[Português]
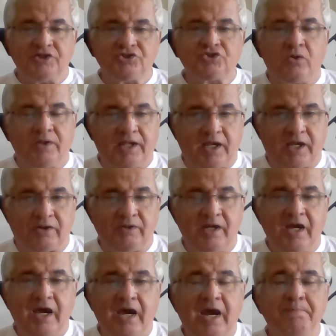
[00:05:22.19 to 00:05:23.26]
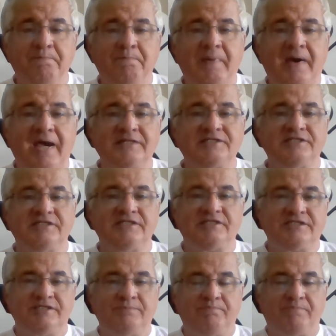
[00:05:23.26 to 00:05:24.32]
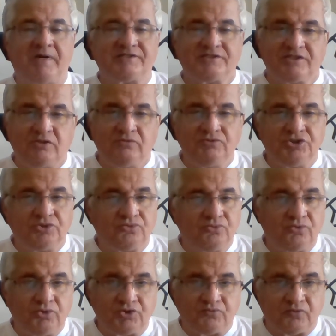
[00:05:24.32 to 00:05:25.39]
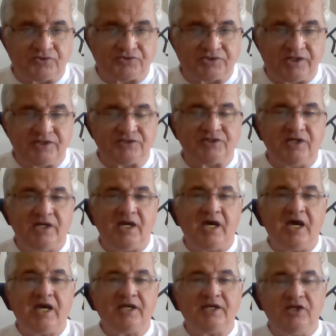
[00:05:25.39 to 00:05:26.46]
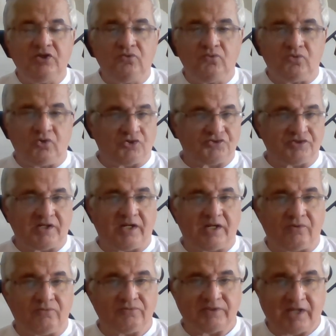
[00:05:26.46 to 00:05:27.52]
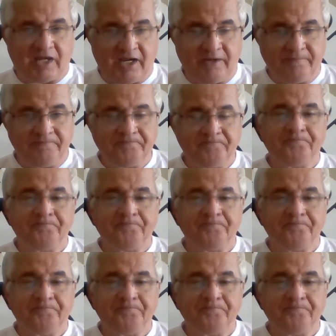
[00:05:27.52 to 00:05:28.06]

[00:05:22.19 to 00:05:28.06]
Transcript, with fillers: É isso que eu quero, a participação de todos vocês aqui no nosso canal, tá?